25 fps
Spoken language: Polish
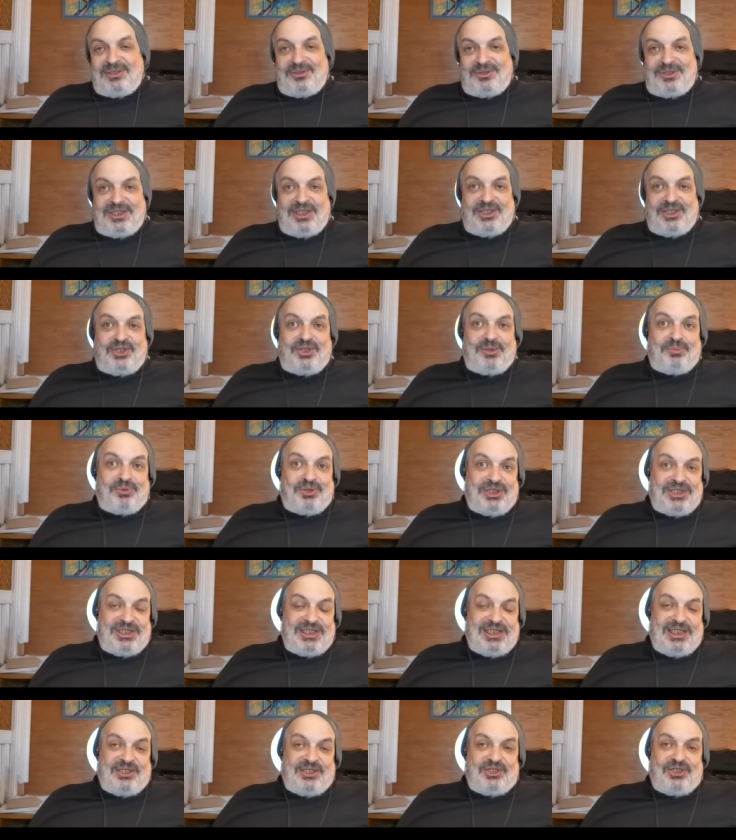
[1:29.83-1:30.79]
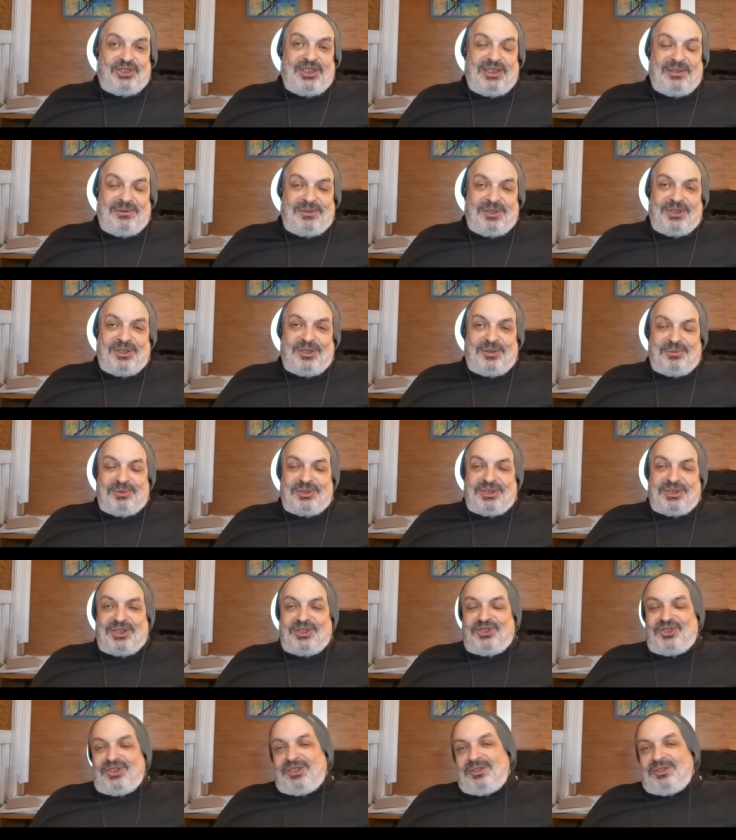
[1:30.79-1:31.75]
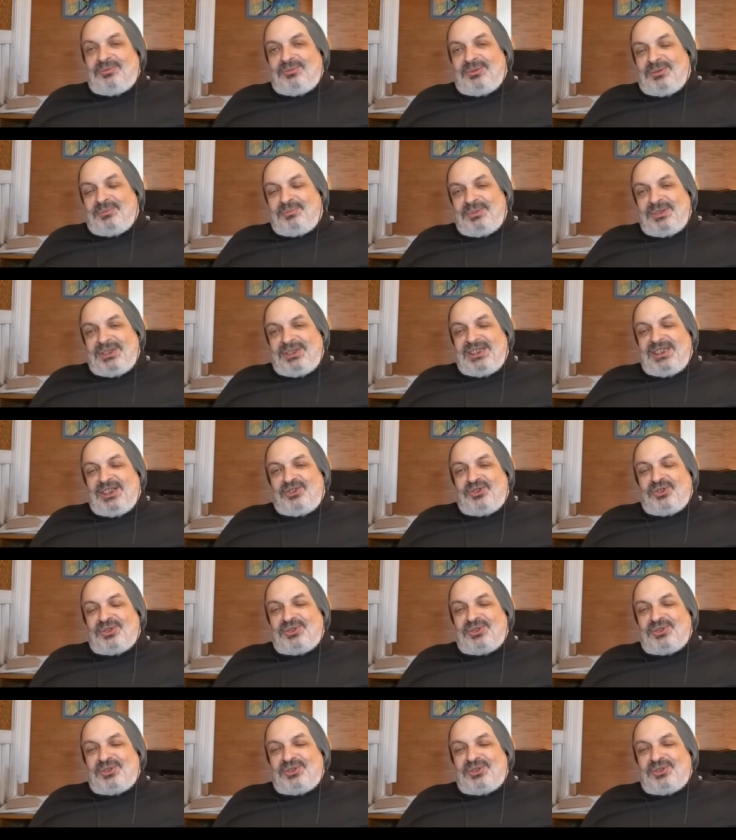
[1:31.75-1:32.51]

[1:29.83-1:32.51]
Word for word: no i ona się przestraszyła, wiadomo, zaczęła mnie pytać,